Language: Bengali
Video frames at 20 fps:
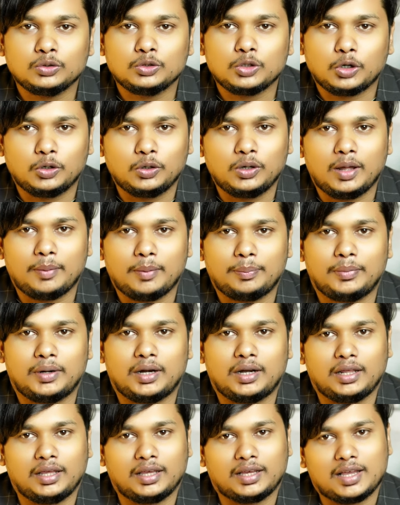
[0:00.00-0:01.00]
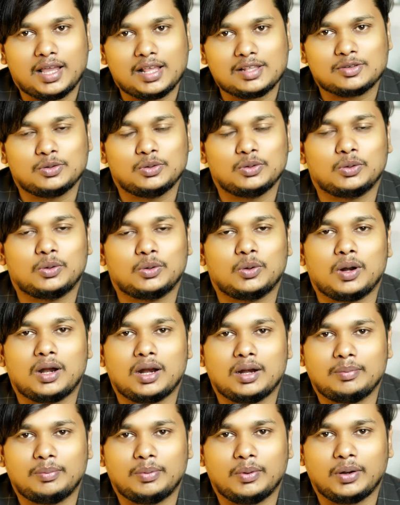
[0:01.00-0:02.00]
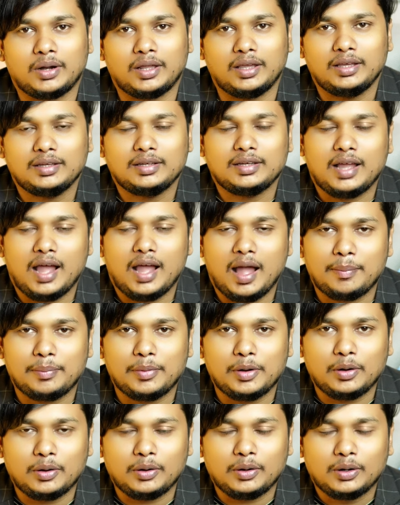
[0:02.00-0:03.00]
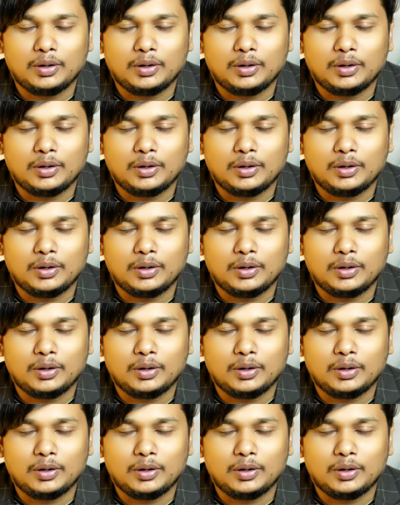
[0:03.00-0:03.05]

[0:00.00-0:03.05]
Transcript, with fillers: যখন আপনার এই কাজগুলো করার পরে আপনার